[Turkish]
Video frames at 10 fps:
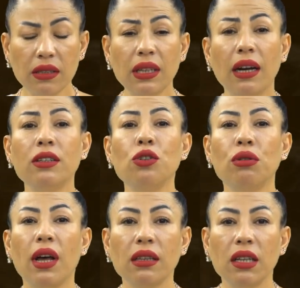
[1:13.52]
Sadece
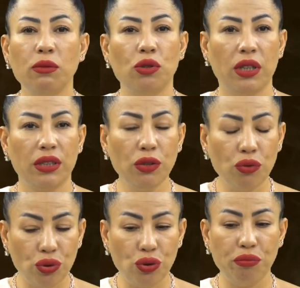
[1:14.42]
oğlaklarım olacak
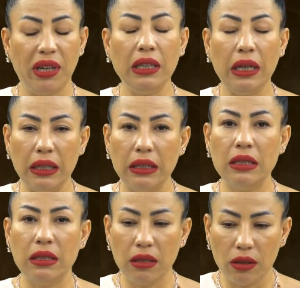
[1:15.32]
diye düşünmeyin.
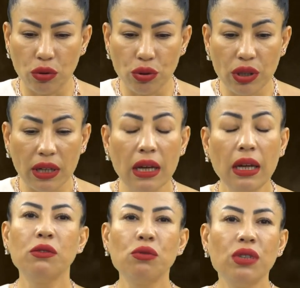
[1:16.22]
Hayır size de olacak.
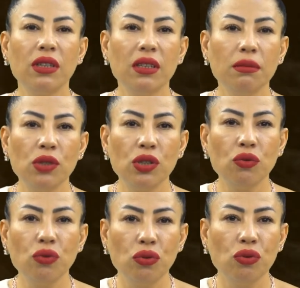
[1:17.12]
Nurcan Hanım
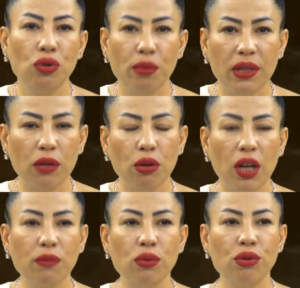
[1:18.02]
işte duyduk Jüpiter
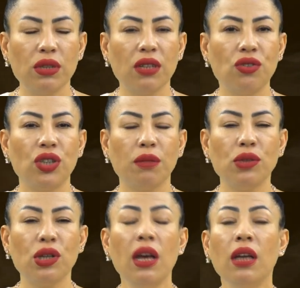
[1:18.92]
oğlak burcuna
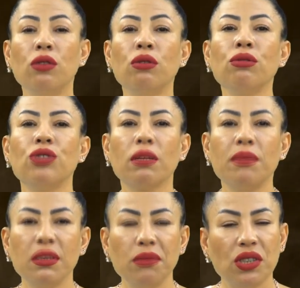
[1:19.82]
geçecekmiş. Ne
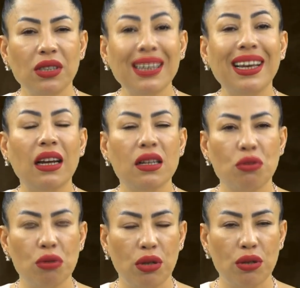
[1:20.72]
olacak bizim için diye gelen
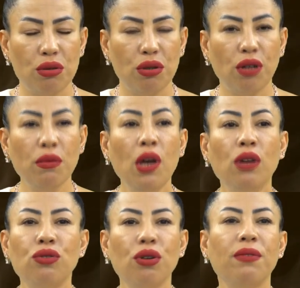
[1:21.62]
sorulara söylüyorum.
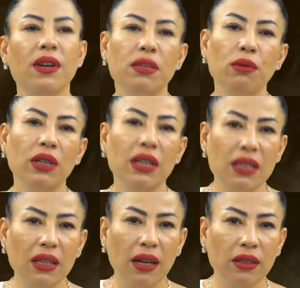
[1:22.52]
Çok fazla böyle
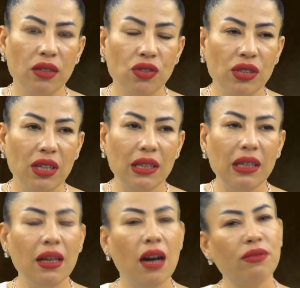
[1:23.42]
gezegen geçişlerini
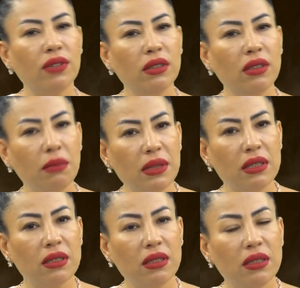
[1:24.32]
değil de haftanın
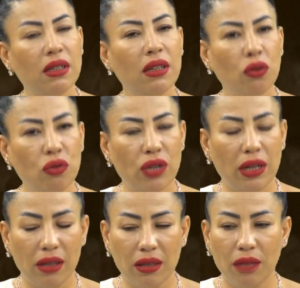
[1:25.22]
temasında size ne
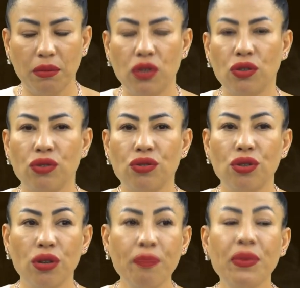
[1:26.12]
olacağını anlatmaya
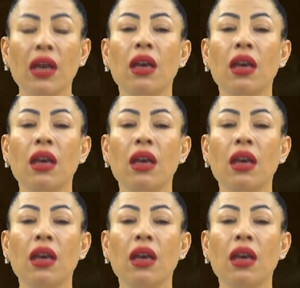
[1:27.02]
çalışıyorum.